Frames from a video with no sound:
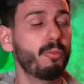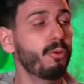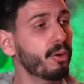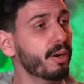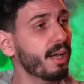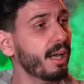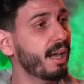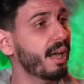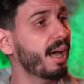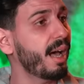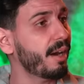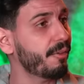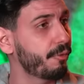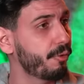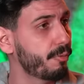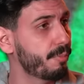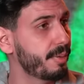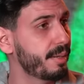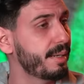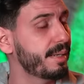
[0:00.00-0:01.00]
موراها
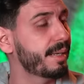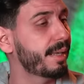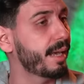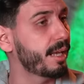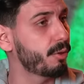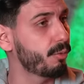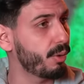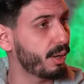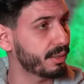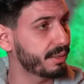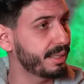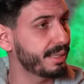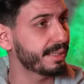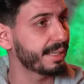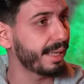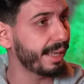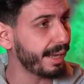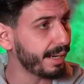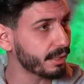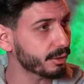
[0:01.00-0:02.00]
عرفوا باللي كاين
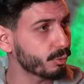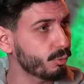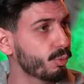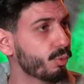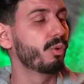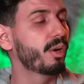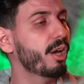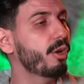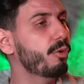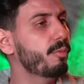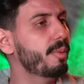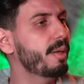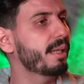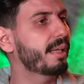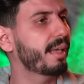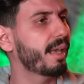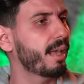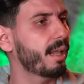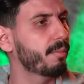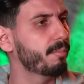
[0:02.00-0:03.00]
وحدين عيطوا وقالوا باللي
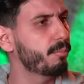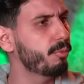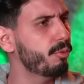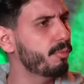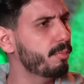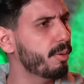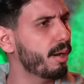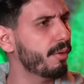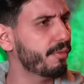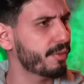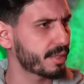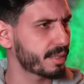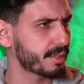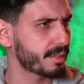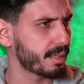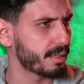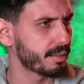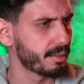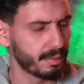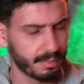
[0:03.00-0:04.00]
كاين بومبا في
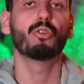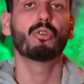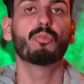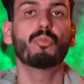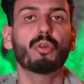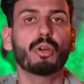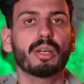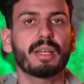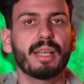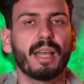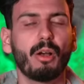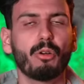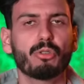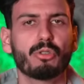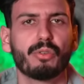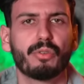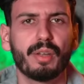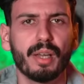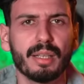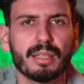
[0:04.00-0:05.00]
الصطاد ومور اللي
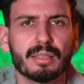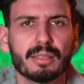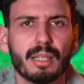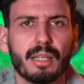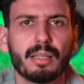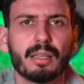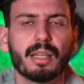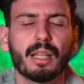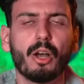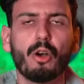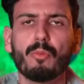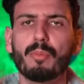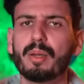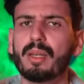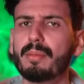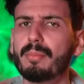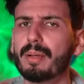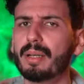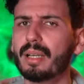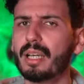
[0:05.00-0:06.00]
حوسوا في كاع الصطاد لقاو
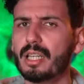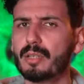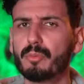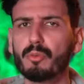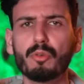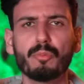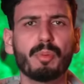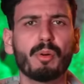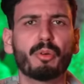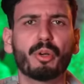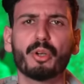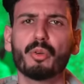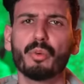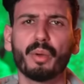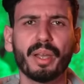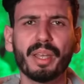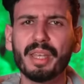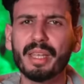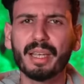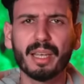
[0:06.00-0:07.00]
باللي ما كاش بومبا وكانوا
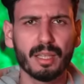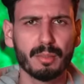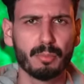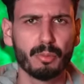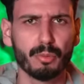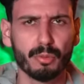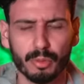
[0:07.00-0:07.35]
غير يكذبوا